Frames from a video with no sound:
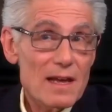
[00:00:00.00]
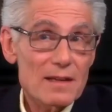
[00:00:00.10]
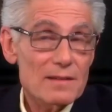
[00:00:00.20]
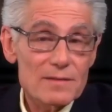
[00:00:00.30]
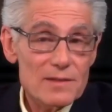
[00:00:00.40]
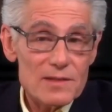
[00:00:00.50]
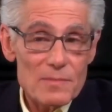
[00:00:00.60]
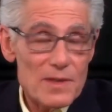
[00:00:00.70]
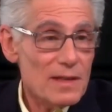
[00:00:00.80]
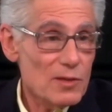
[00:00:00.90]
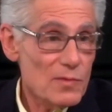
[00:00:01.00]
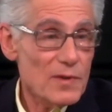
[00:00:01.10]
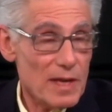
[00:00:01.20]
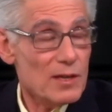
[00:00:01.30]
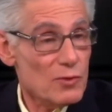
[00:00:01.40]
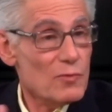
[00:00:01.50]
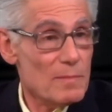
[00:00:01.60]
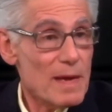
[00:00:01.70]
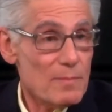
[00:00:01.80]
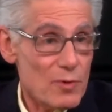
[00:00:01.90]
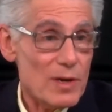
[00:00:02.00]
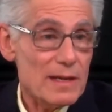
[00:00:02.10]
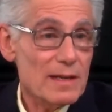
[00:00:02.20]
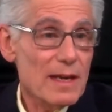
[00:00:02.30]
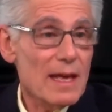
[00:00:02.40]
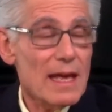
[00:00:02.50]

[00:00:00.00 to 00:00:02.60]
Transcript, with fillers: nhà thơ, nhà hoạt động xã hội, giáo